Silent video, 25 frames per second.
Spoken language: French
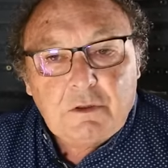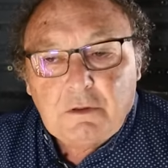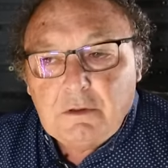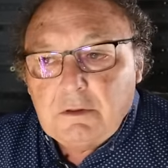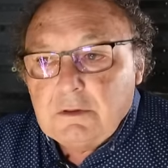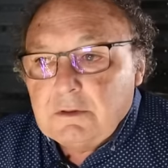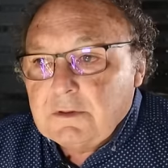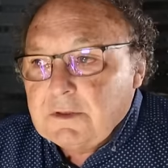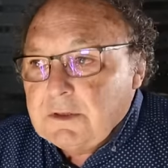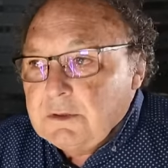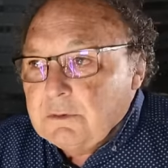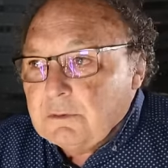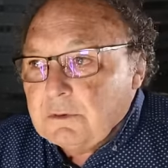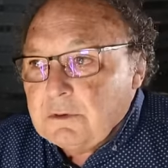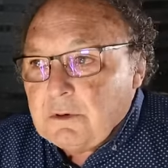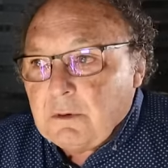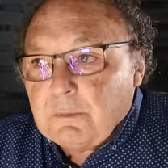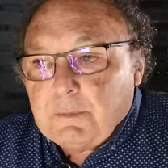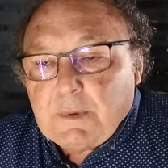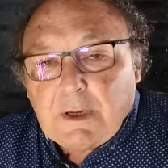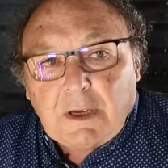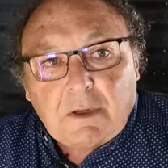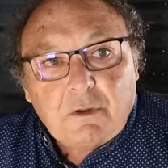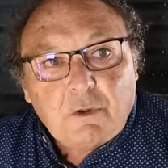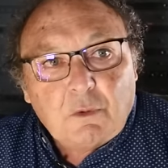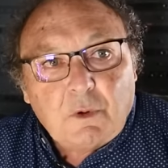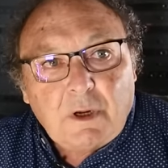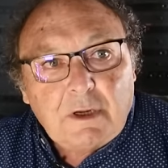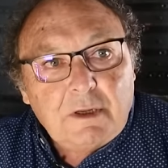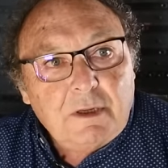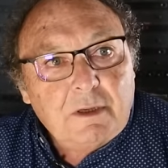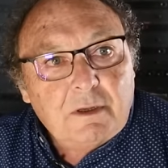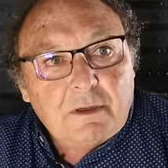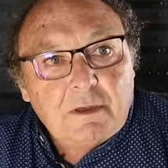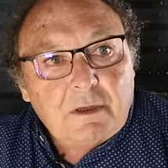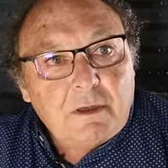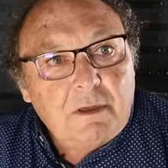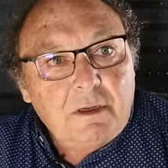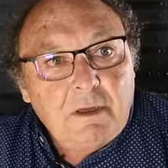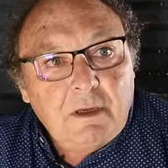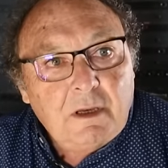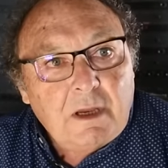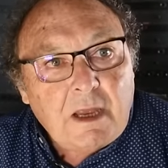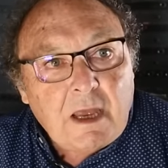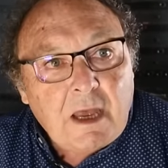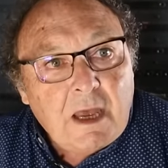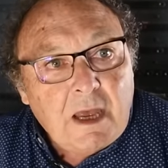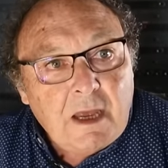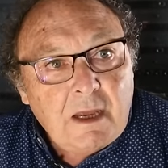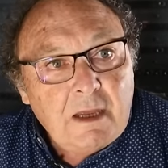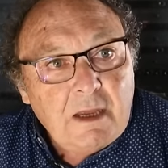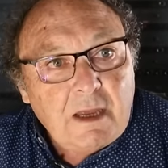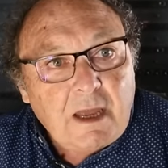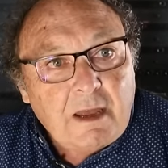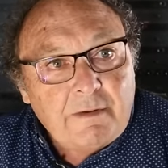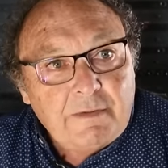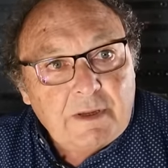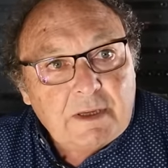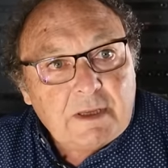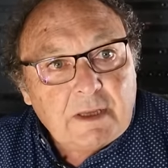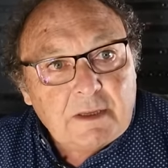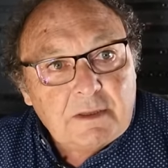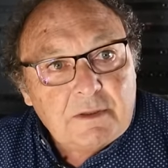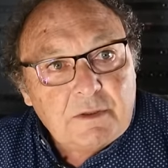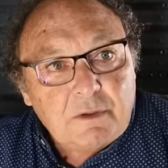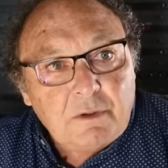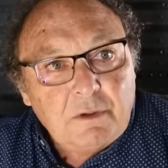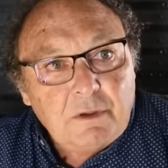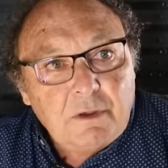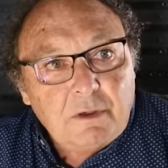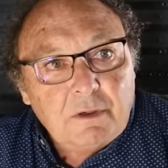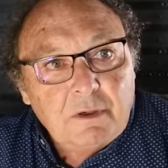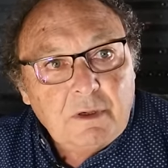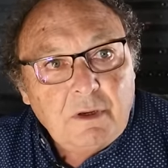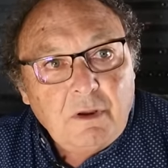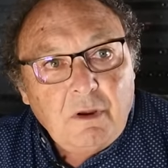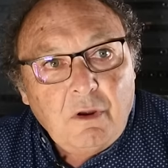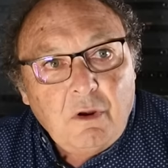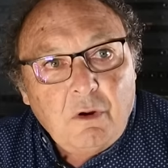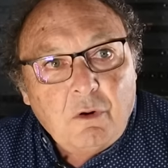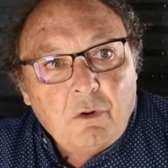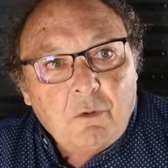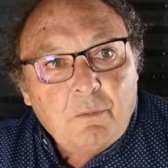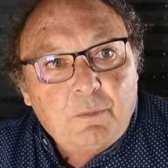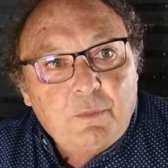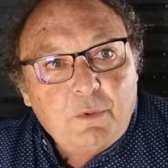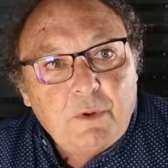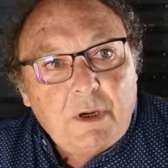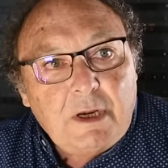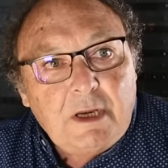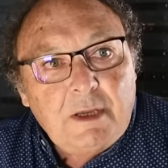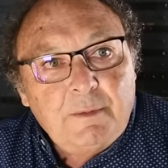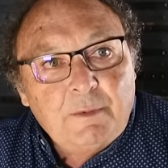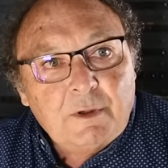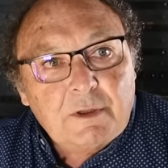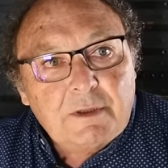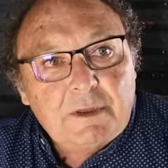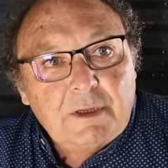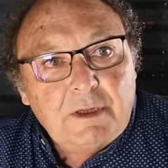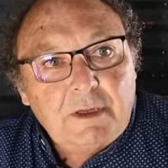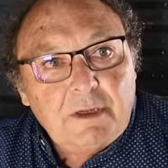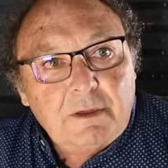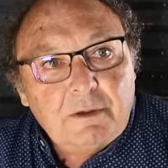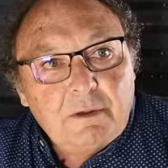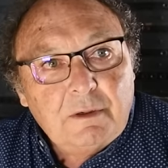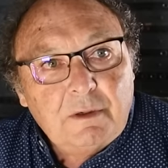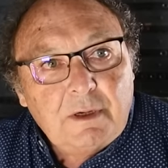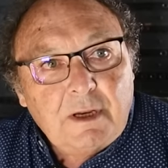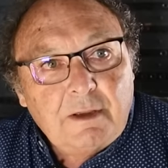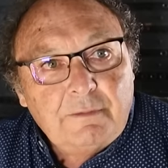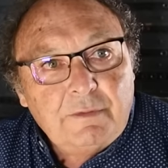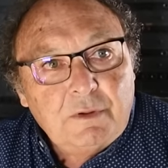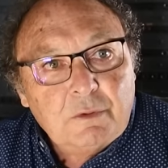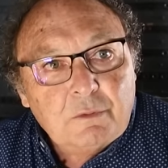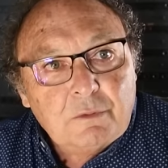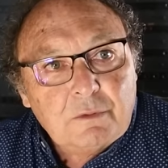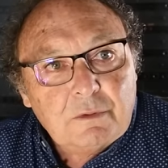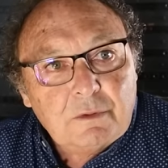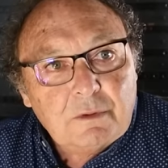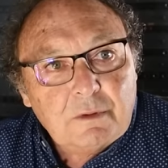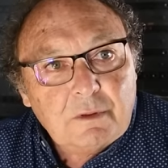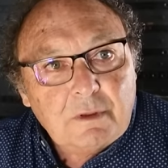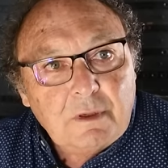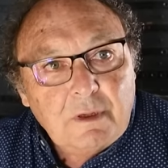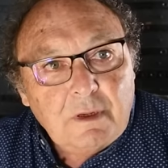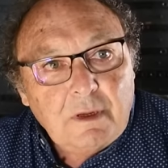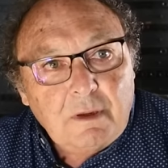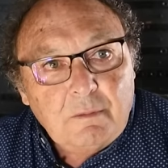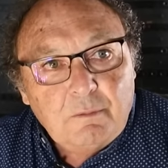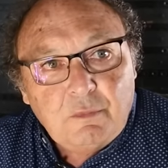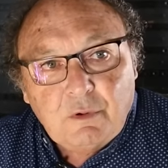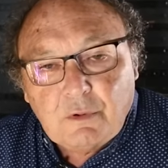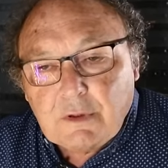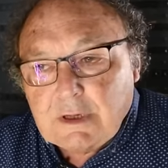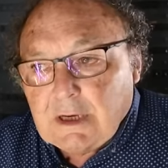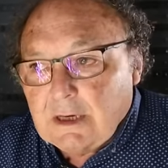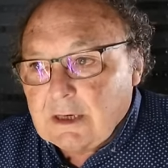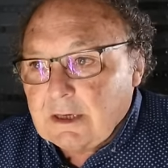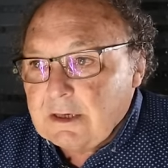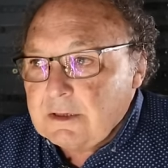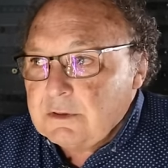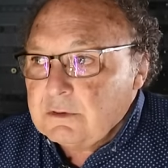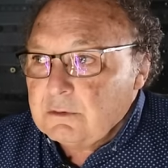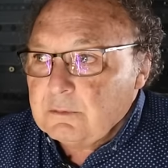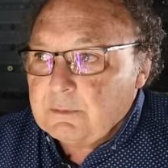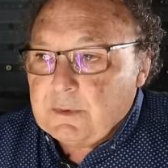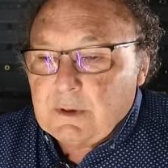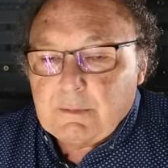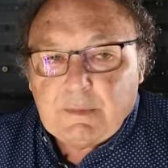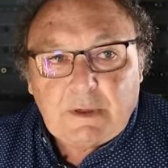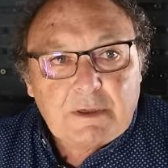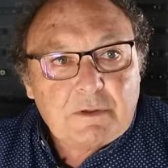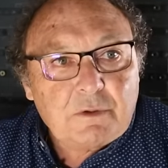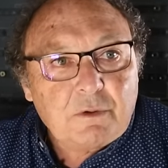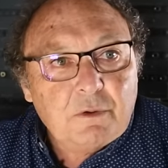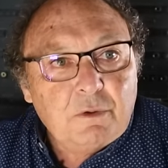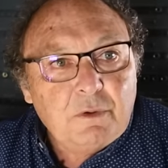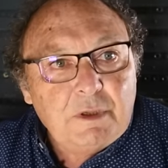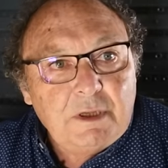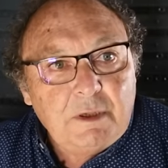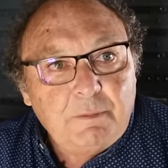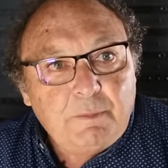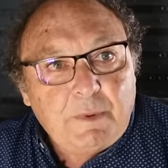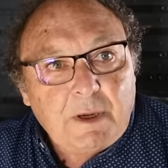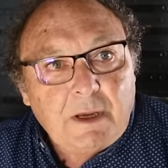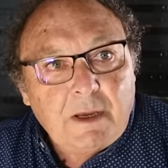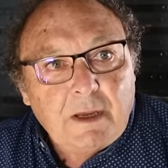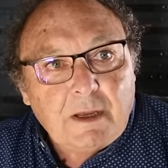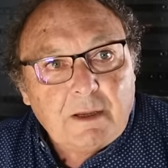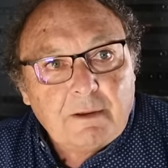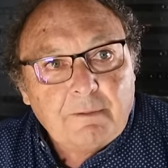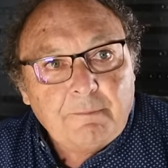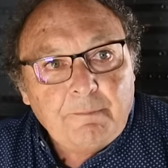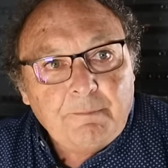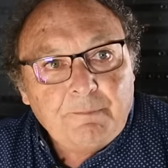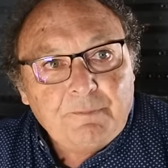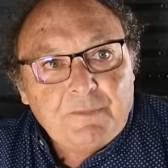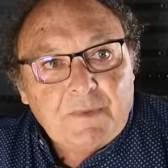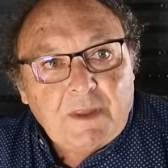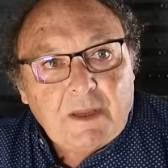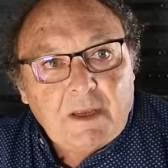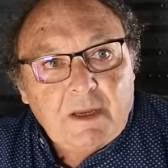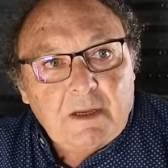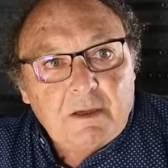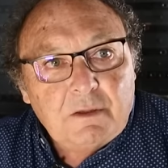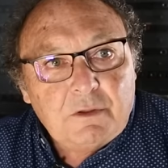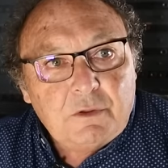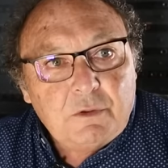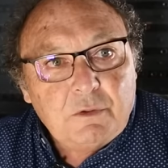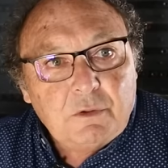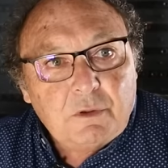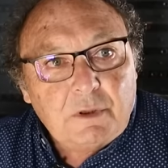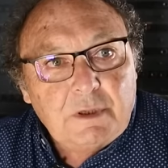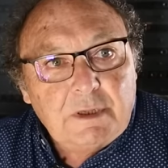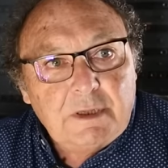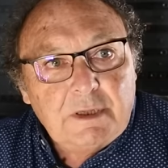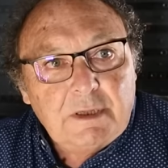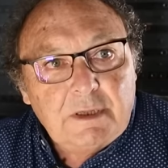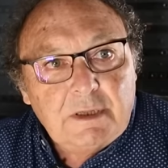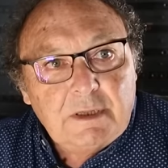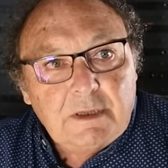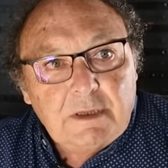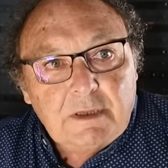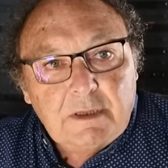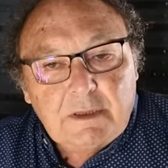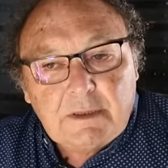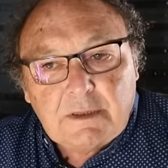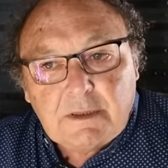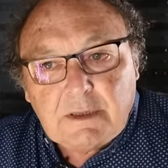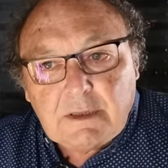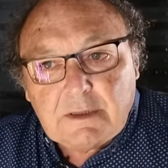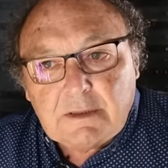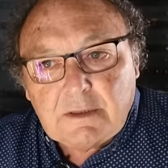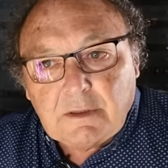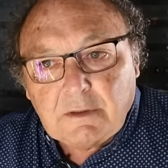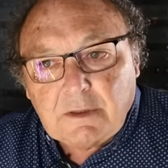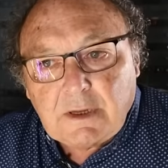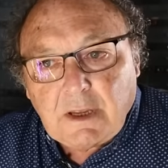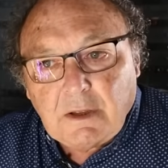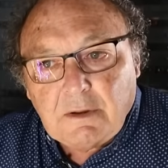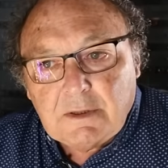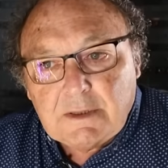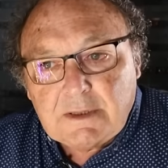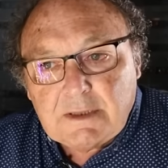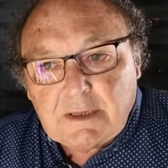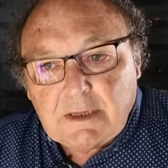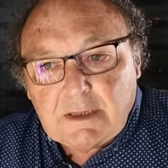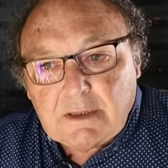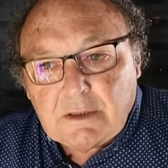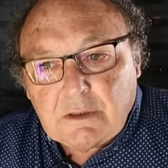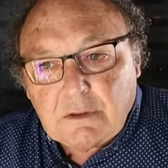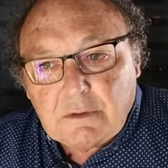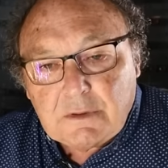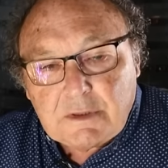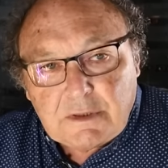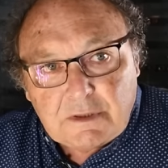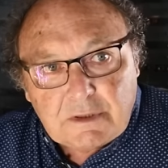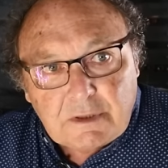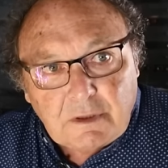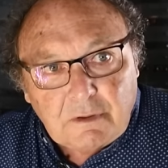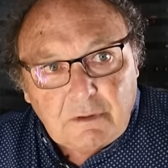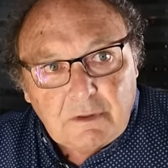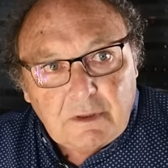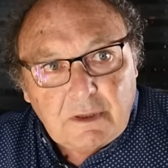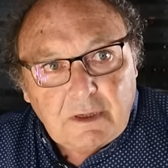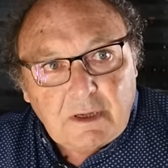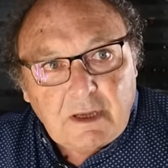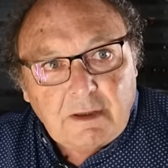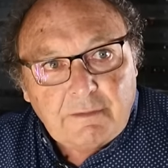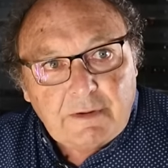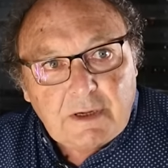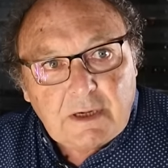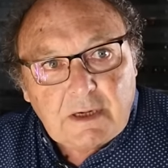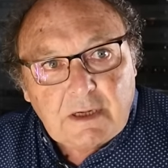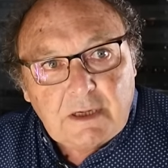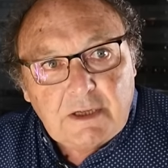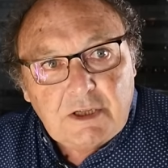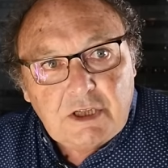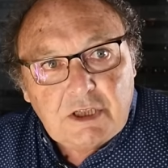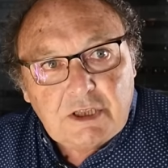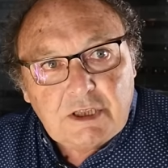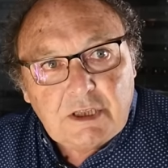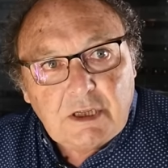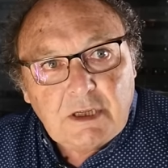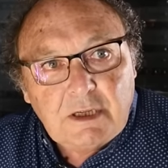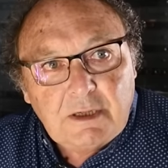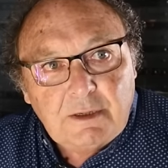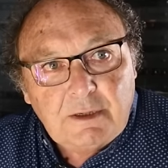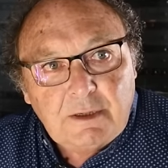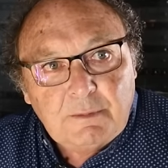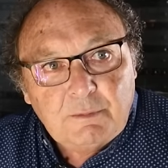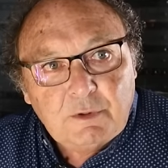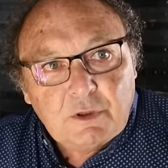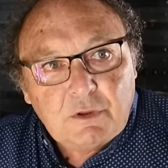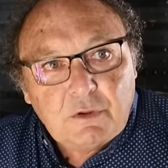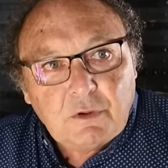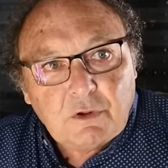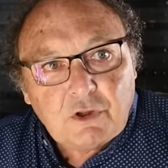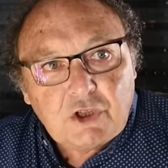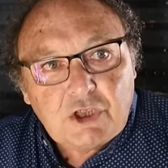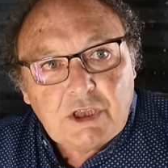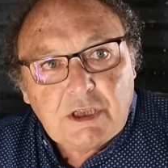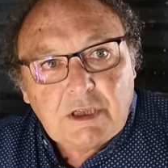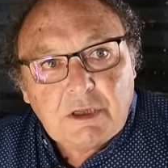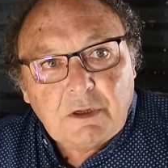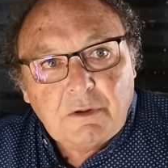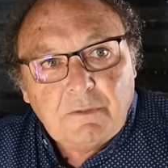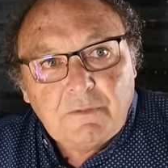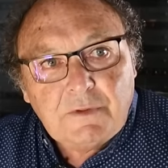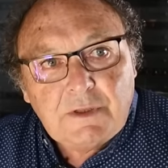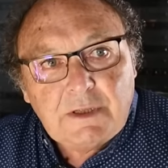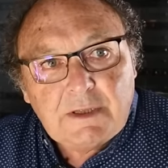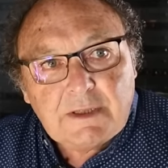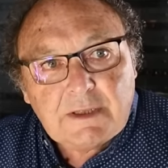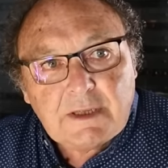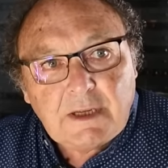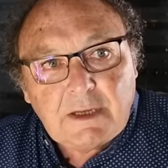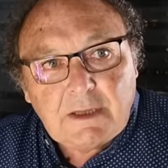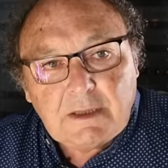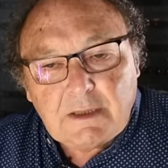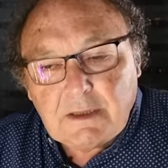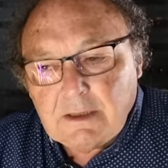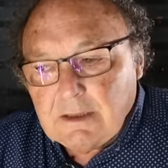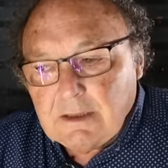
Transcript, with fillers: si on en perd trois, il y en a un avec un seul, on peut alimenter euh, l'avion. Pour quelle raison Parce qu'au départ, sur les 747-100, avec les, les moteurs JTFD7,